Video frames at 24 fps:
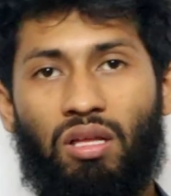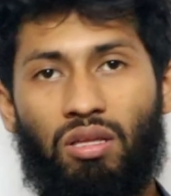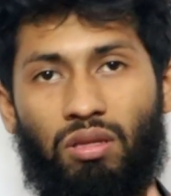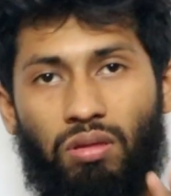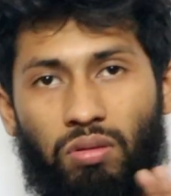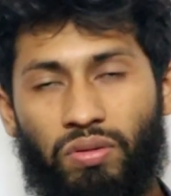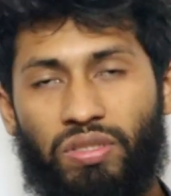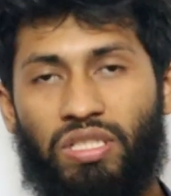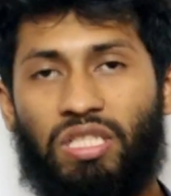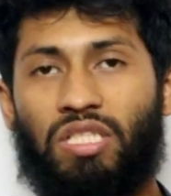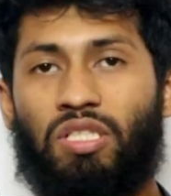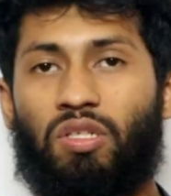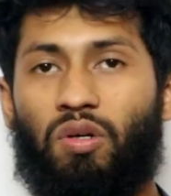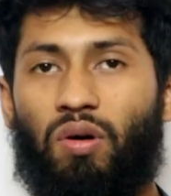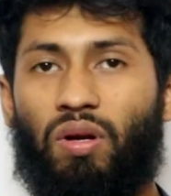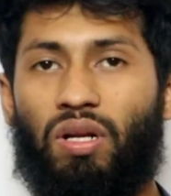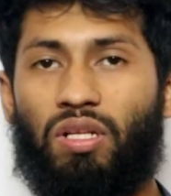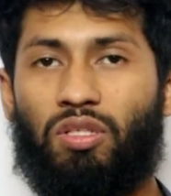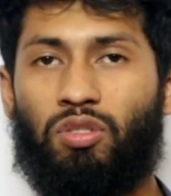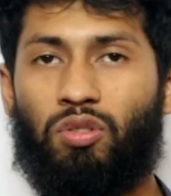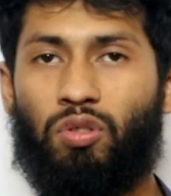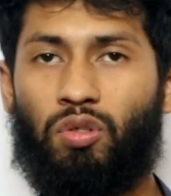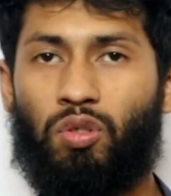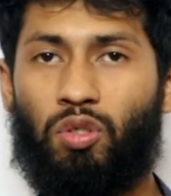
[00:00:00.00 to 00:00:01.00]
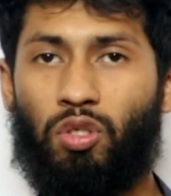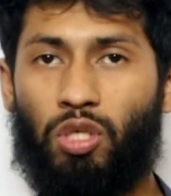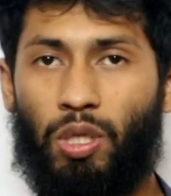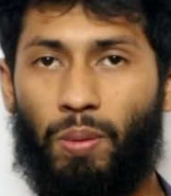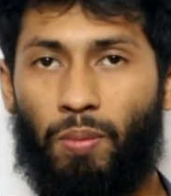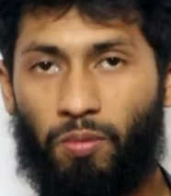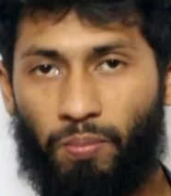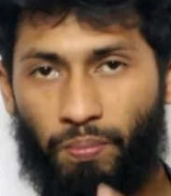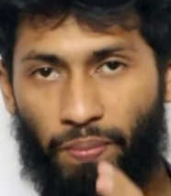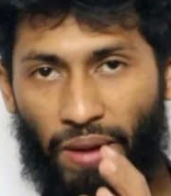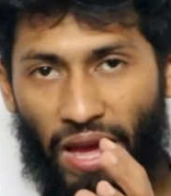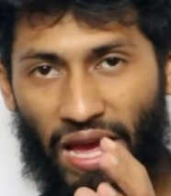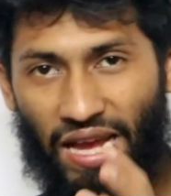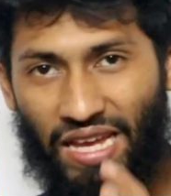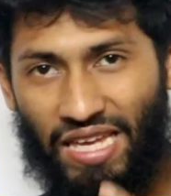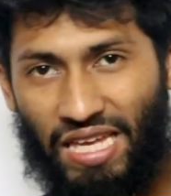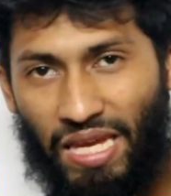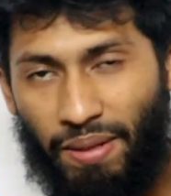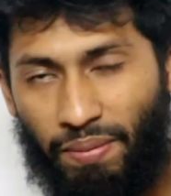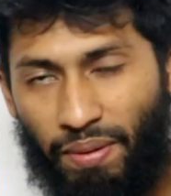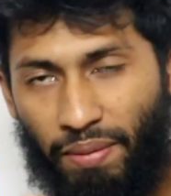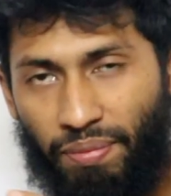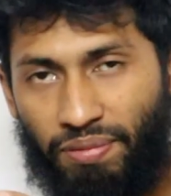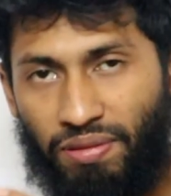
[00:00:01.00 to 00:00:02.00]
সুইচিং করার জন্য এবং ব্যাক
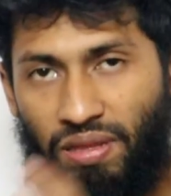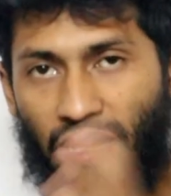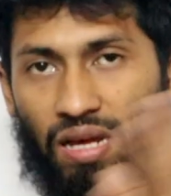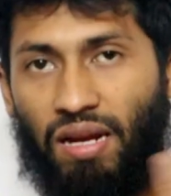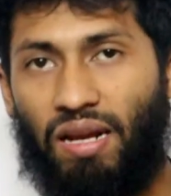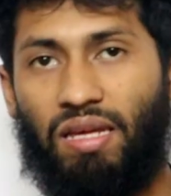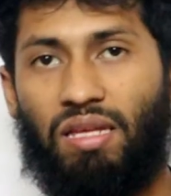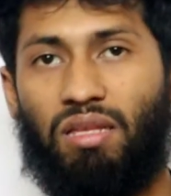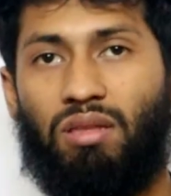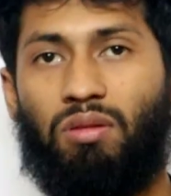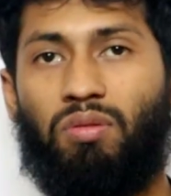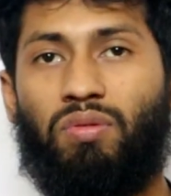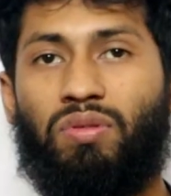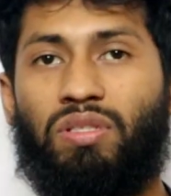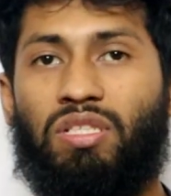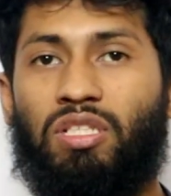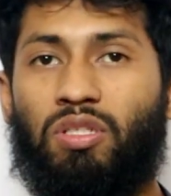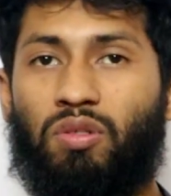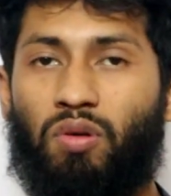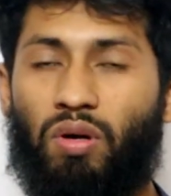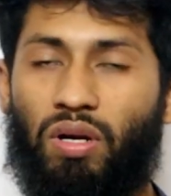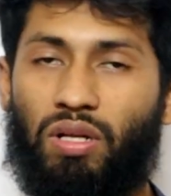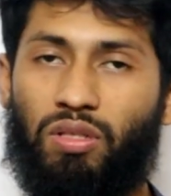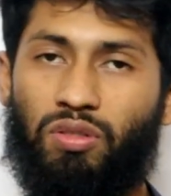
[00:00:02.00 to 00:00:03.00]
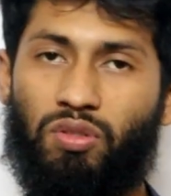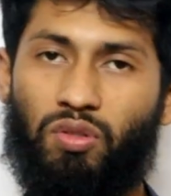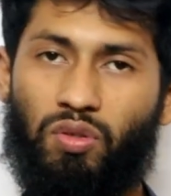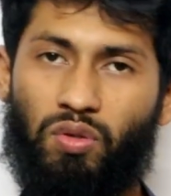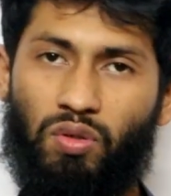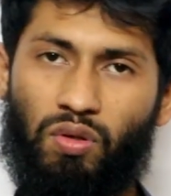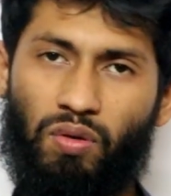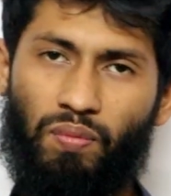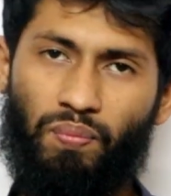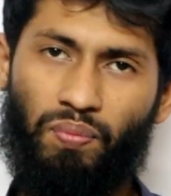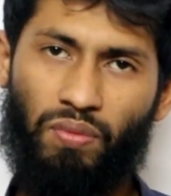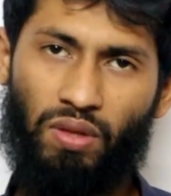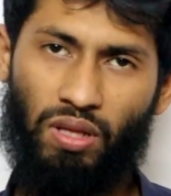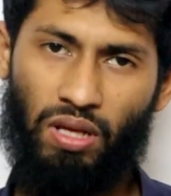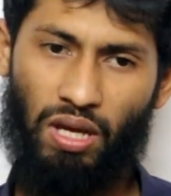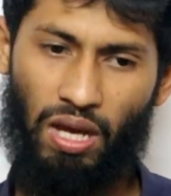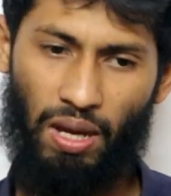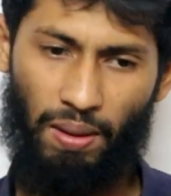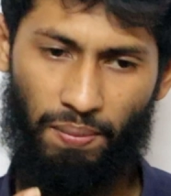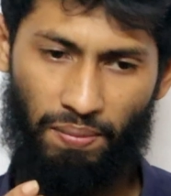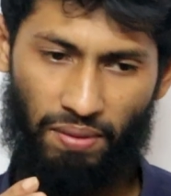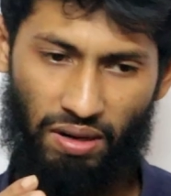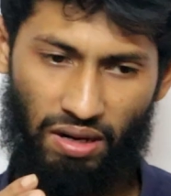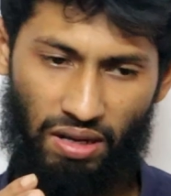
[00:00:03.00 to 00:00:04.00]
ইএমএফ ছাড়াই সুইচিং করার জন্য
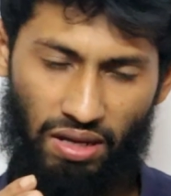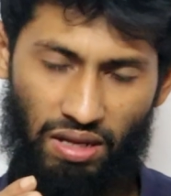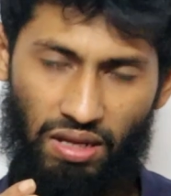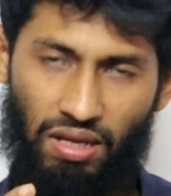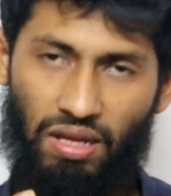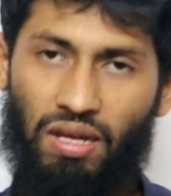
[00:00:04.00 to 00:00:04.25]
আমরা